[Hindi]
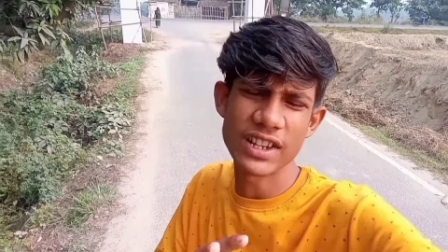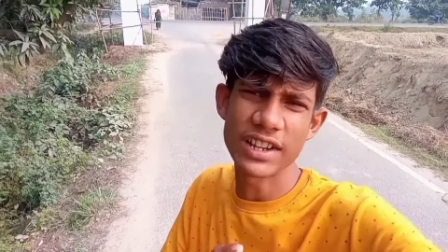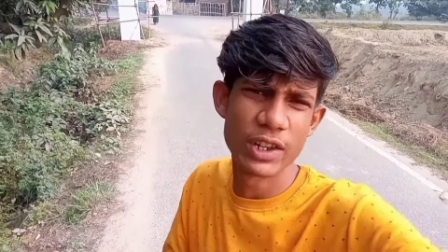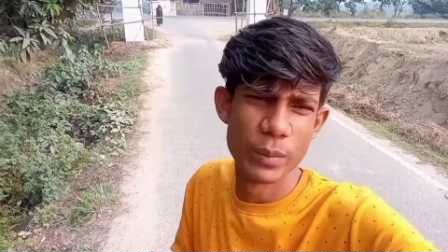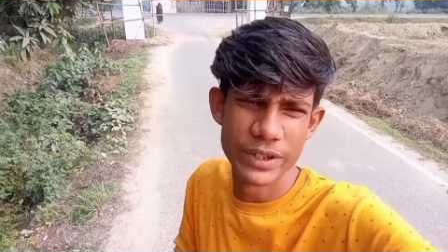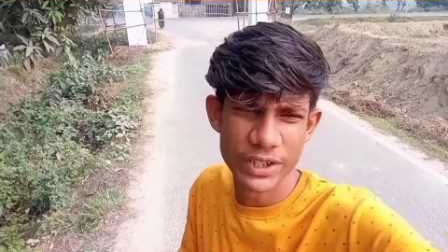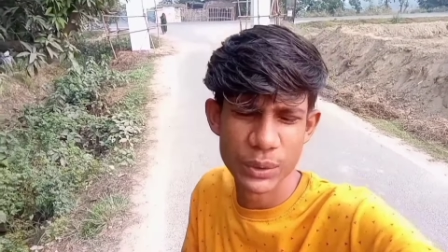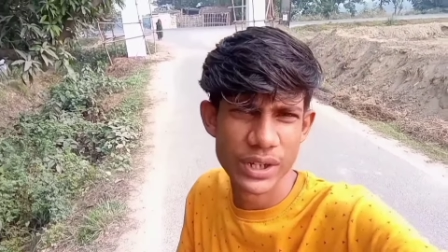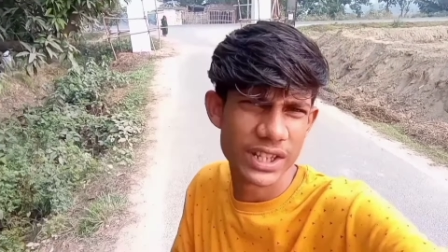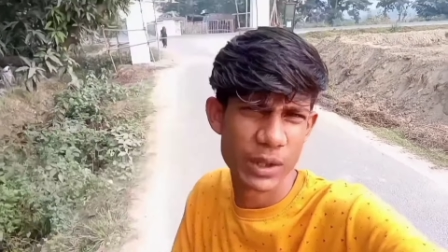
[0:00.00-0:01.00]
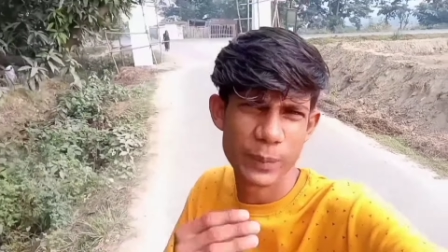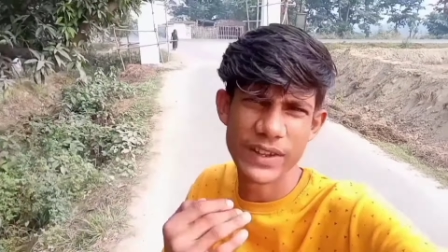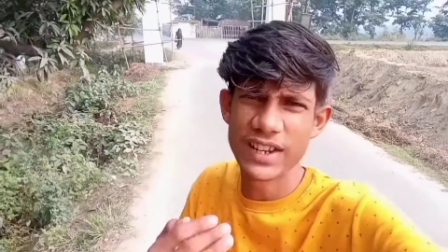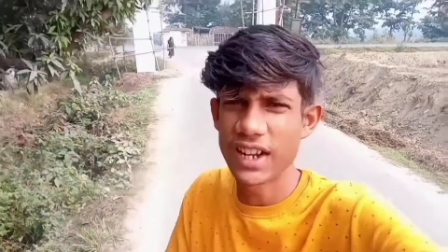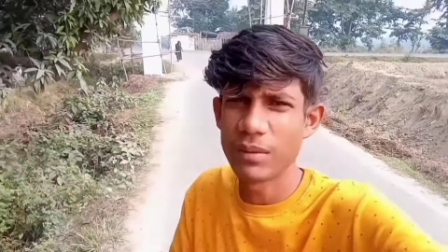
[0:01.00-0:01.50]
चार किलोमीटर दूर है तो
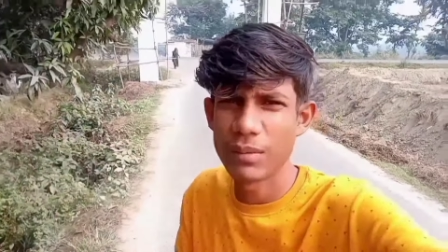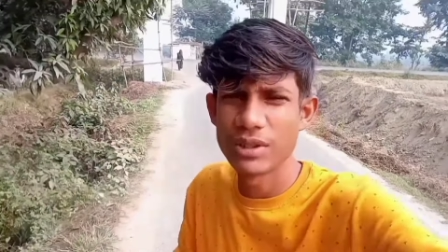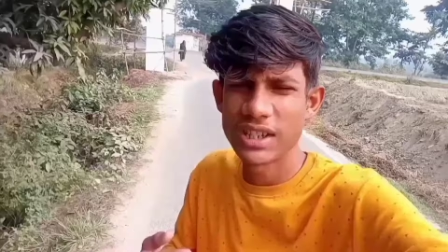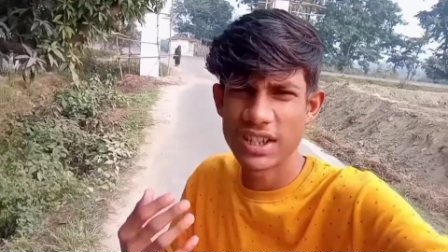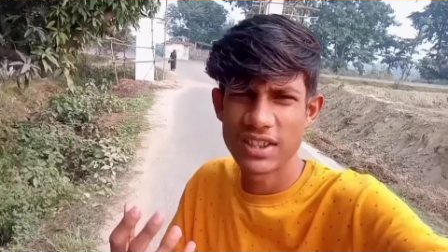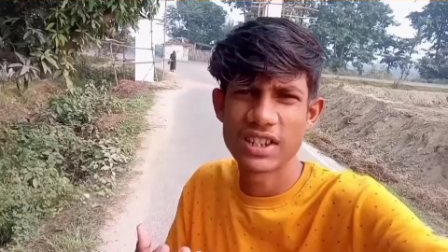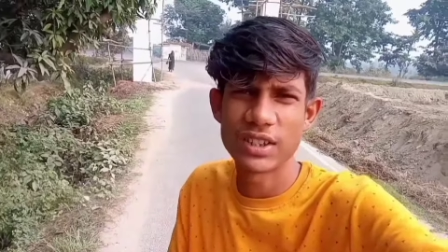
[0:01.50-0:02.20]
पैदल आने में बहुत ज़्यादा